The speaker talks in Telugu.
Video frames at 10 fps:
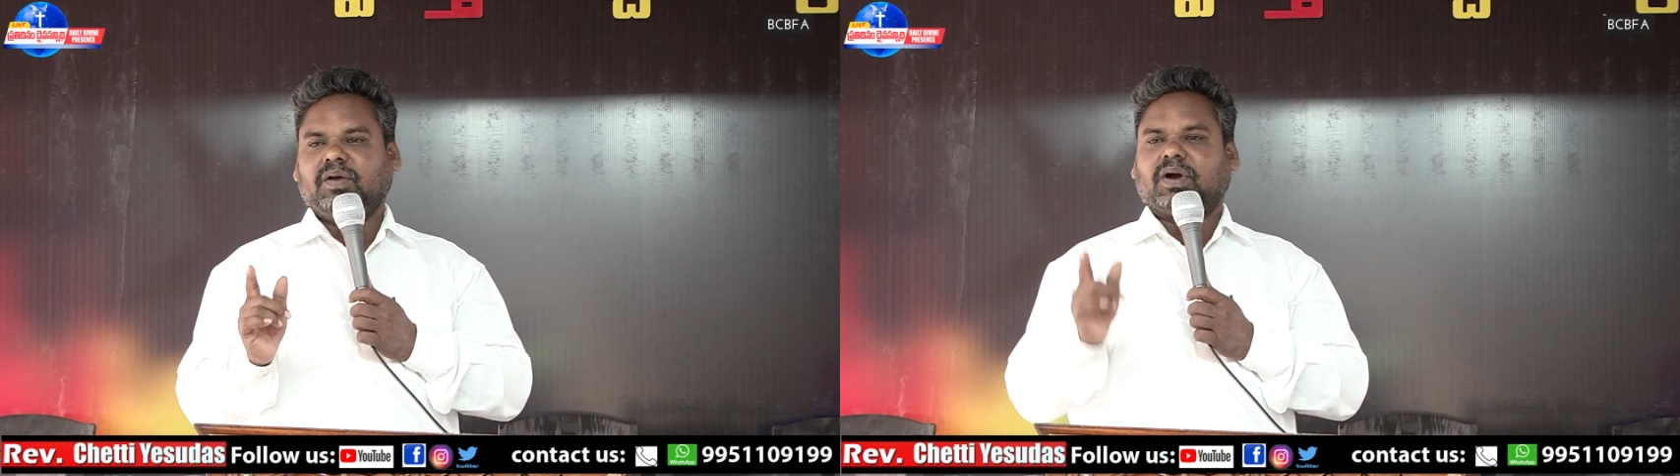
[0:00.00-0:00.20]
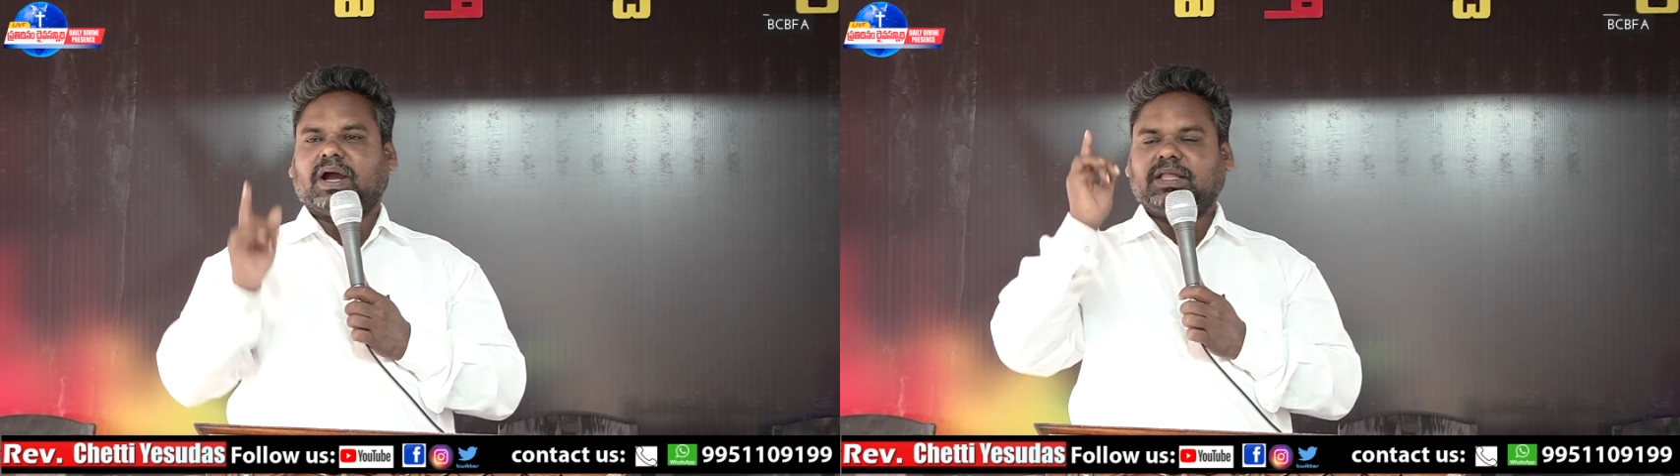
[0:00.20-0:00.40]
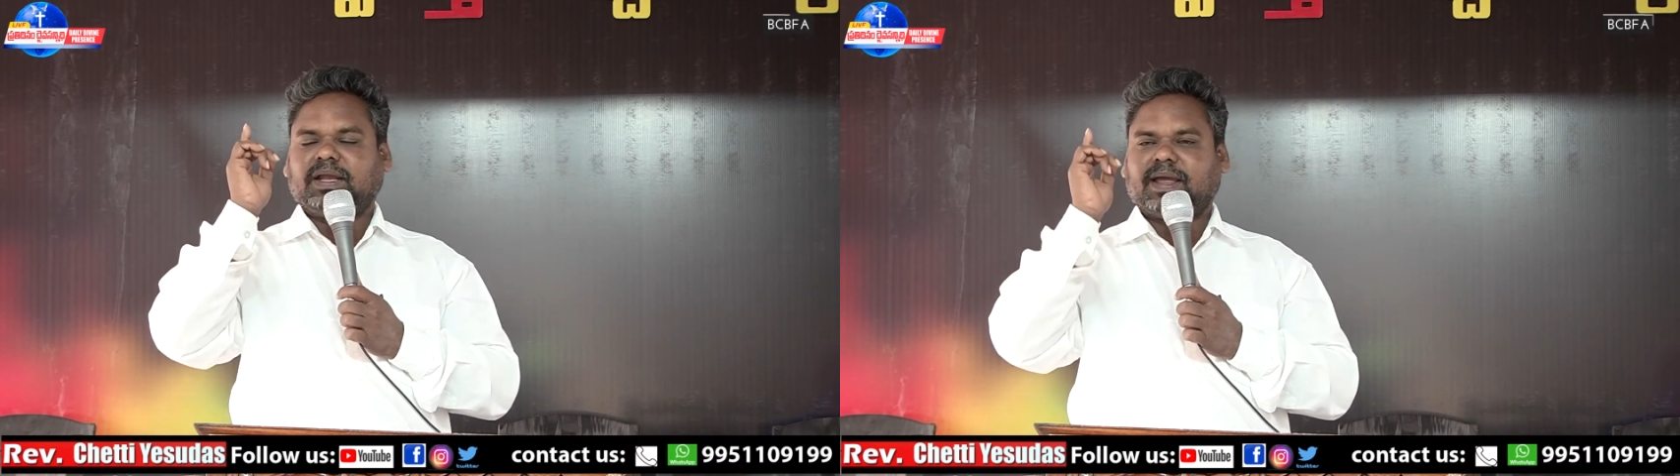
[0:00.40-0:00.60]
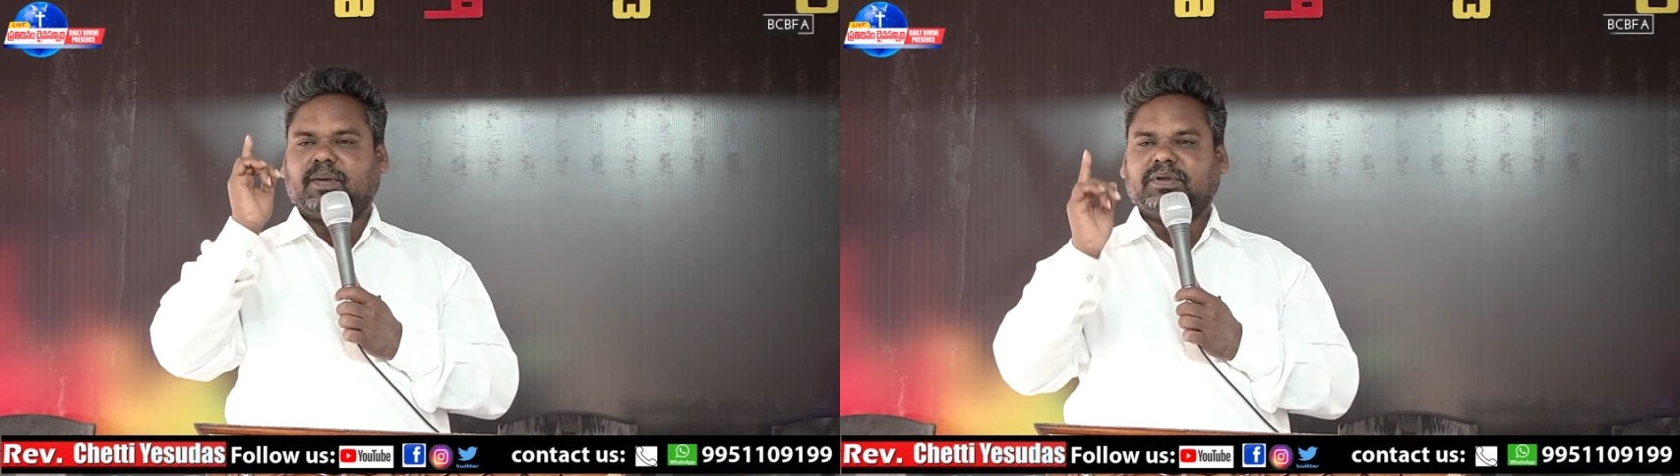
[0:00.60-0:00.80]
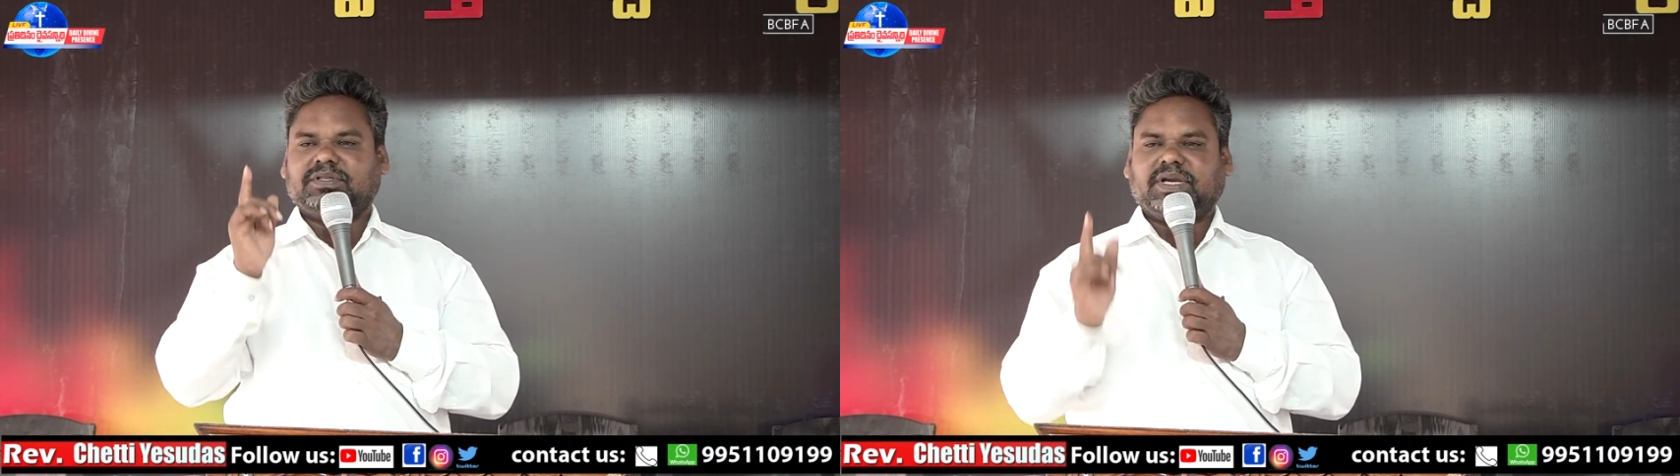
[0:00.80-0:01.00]
ఒక
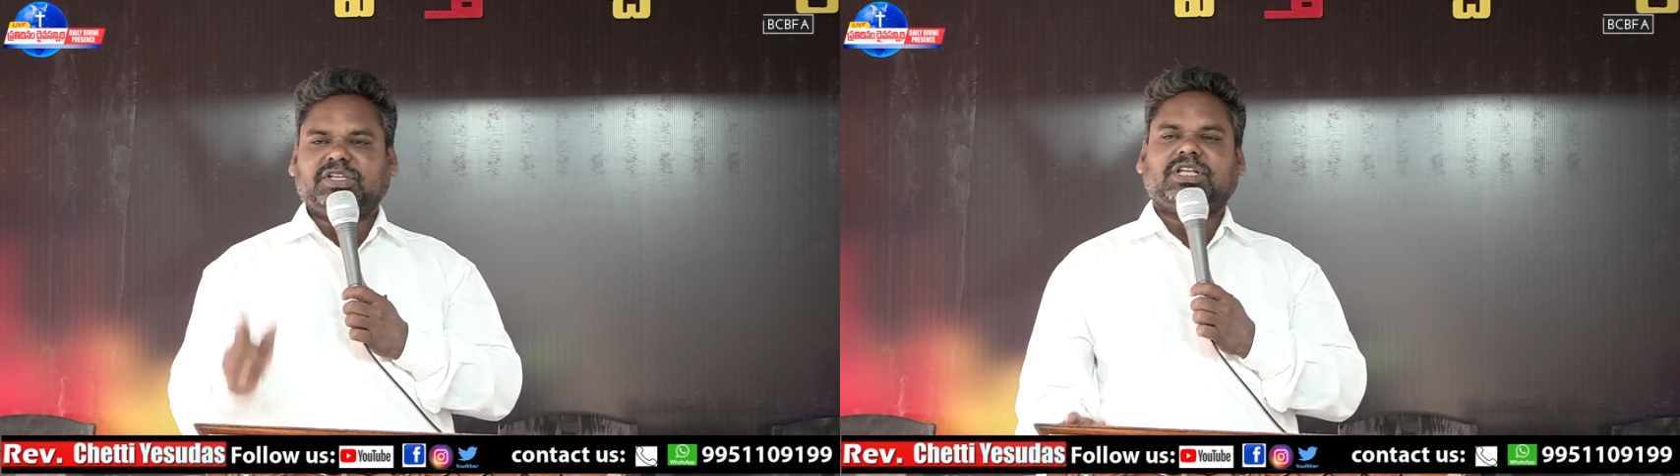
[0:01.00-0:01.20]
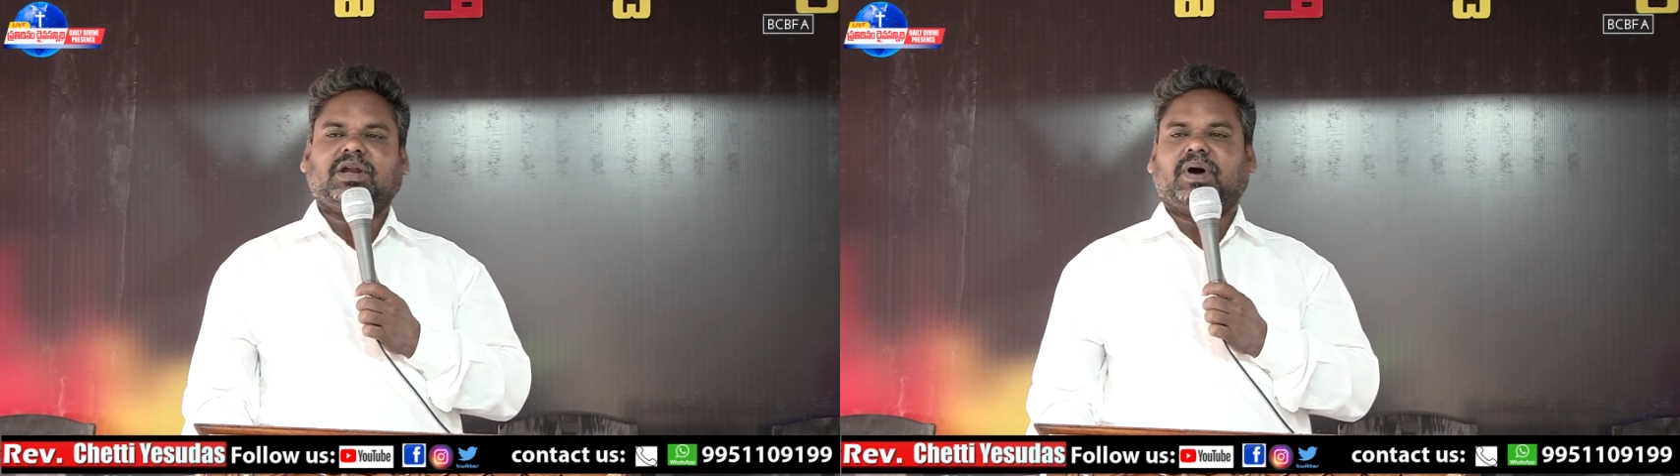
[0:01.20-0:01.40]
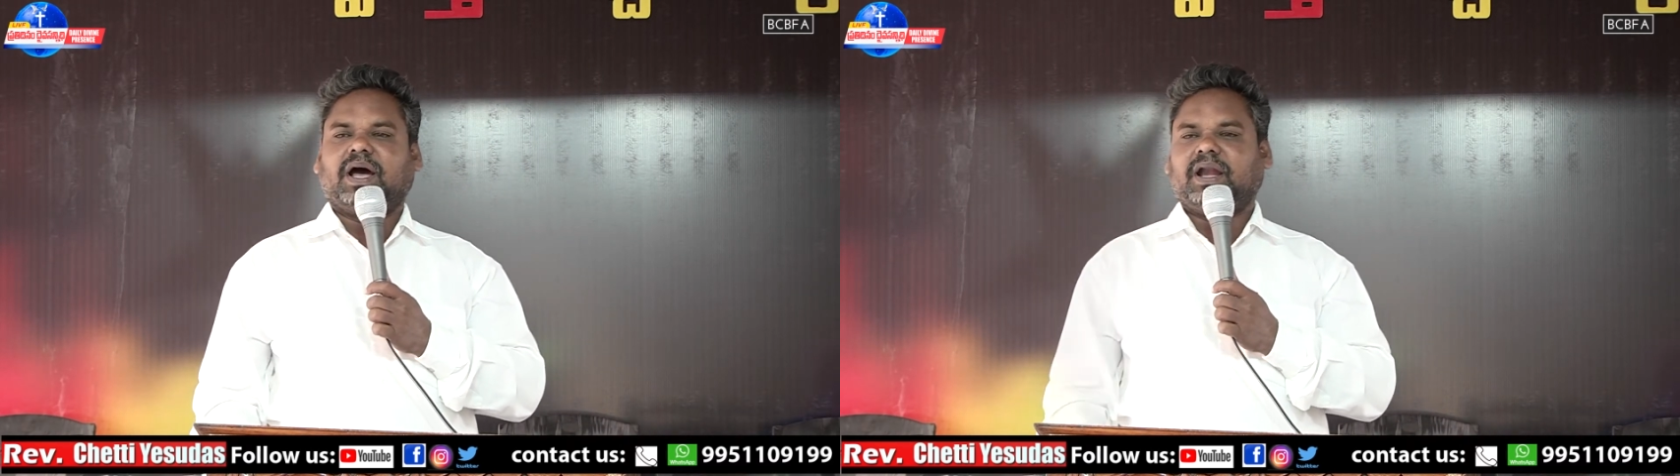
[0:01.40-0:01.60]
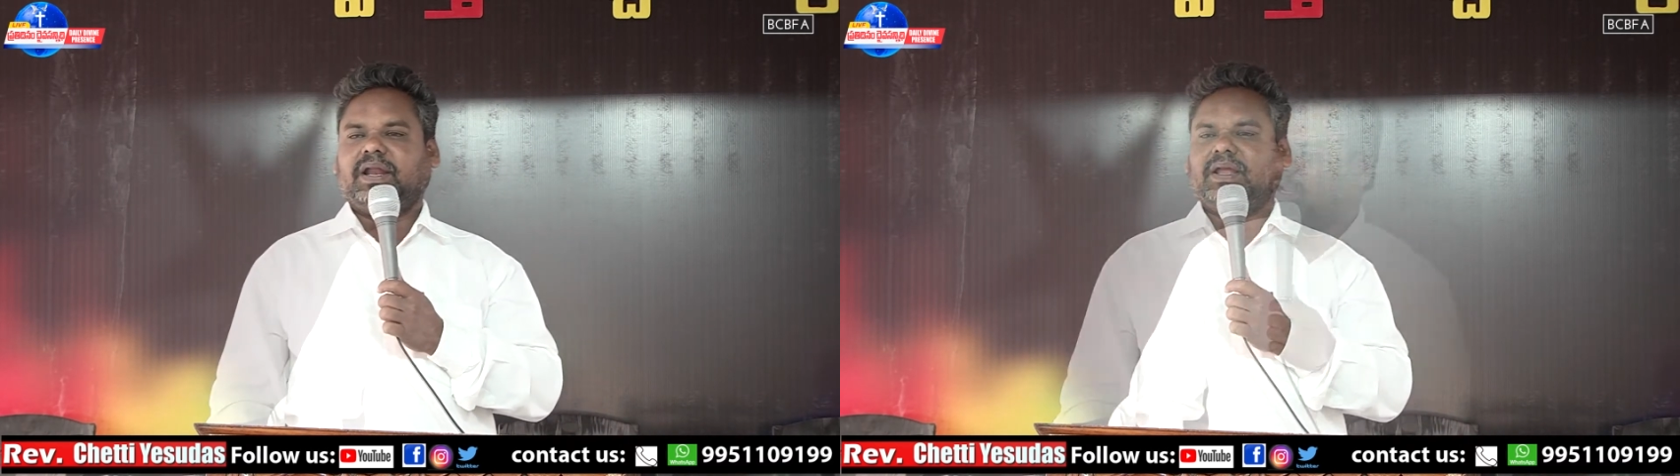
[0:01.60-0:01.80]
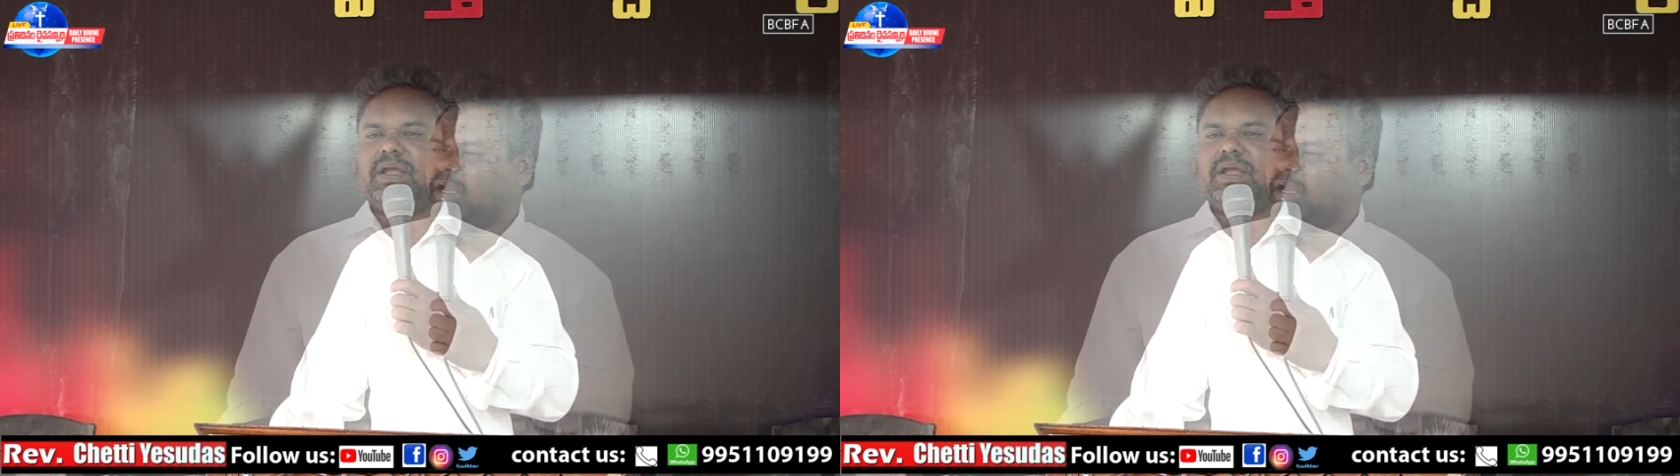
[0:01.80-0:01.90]
అతిక్రమం చేసిన వారిని